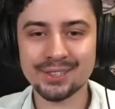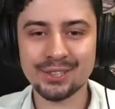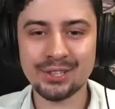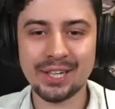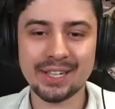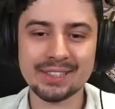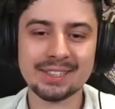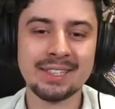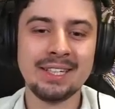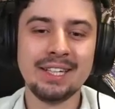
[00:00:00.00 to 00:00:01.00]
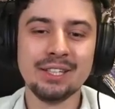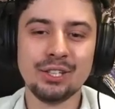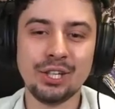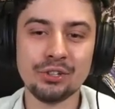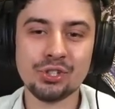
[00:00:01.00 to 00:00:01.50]
I teraz
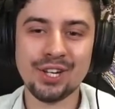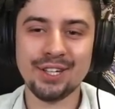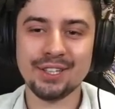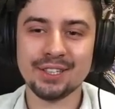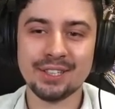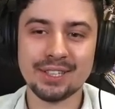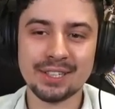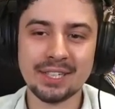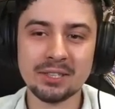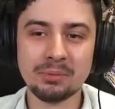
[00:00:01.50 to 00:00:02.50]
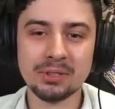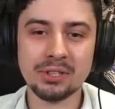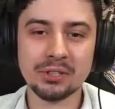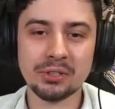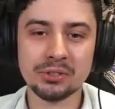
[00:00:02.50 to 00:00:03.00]
jeżeli e,
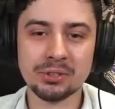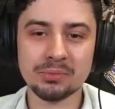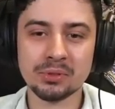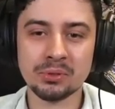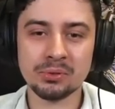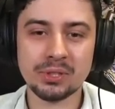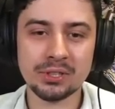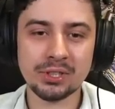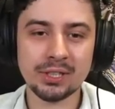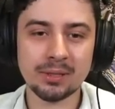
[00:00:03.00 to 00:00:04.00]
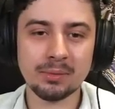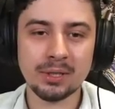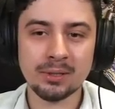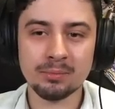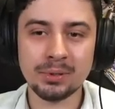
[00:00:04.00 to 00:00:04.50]
hetman g8, król d7,
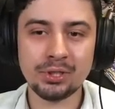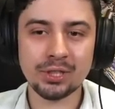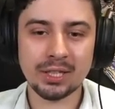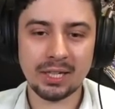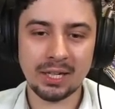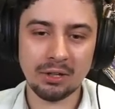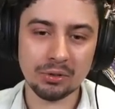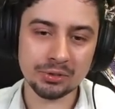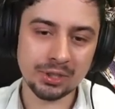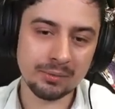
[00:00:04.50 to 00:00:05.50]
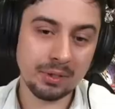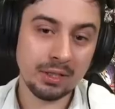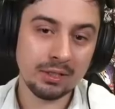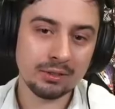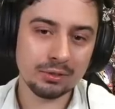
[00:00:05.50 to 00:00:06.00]
bicie na a8,
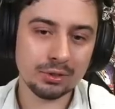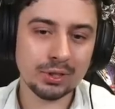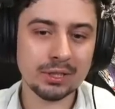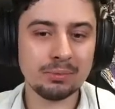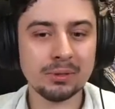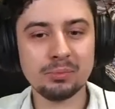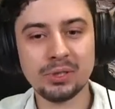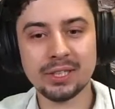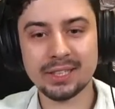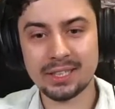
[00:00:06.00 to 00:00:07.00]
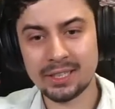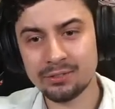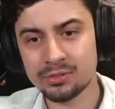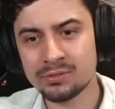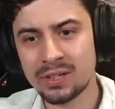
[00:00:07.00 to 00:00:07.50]
no to hetman bije na
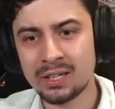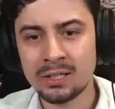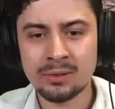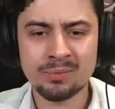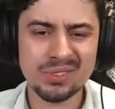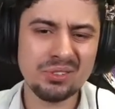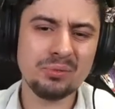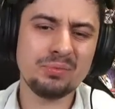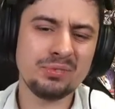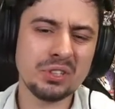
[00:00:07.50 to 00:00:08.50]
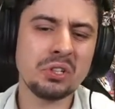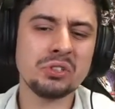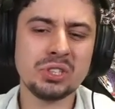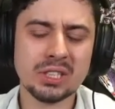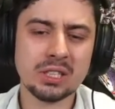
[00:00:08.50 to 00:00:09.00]
f2, no i
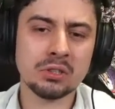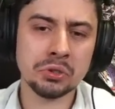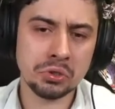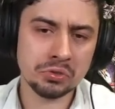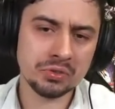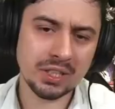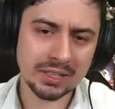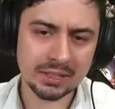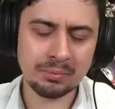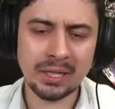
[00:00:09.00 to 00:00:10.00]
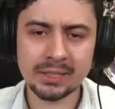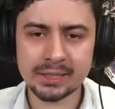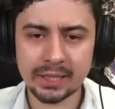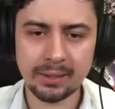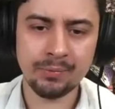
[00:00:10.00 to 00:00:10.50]
wychodzi taka końcówka
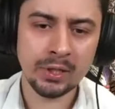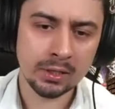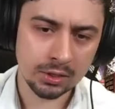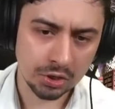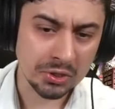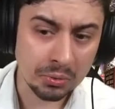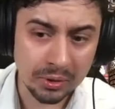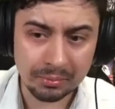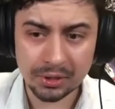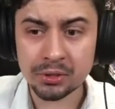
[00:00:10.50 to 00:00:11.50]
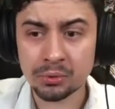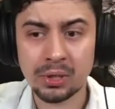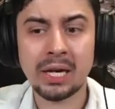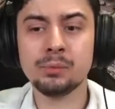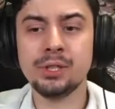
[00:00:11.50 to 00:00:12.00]
hetmańska z gołymi
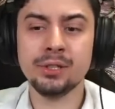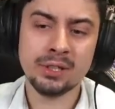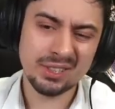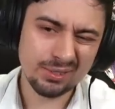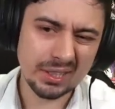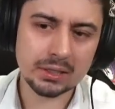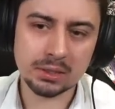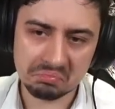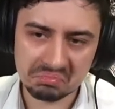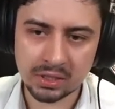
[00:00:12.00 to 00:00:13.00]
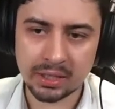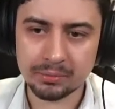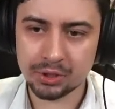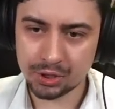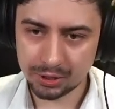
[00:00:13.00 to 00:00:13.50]
królami, więc
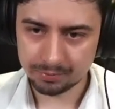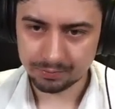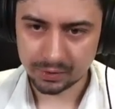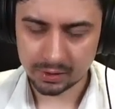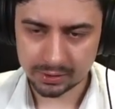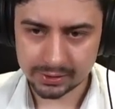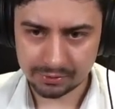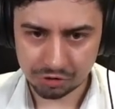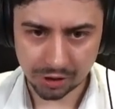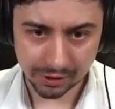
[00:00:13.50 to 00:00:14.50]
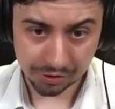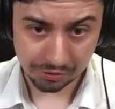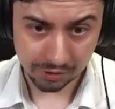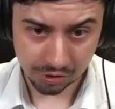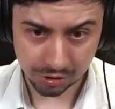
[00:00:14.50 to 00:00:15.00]
remisik, e, zawsze
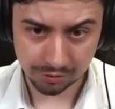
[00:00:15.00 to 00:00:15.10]
jakieś wieczne,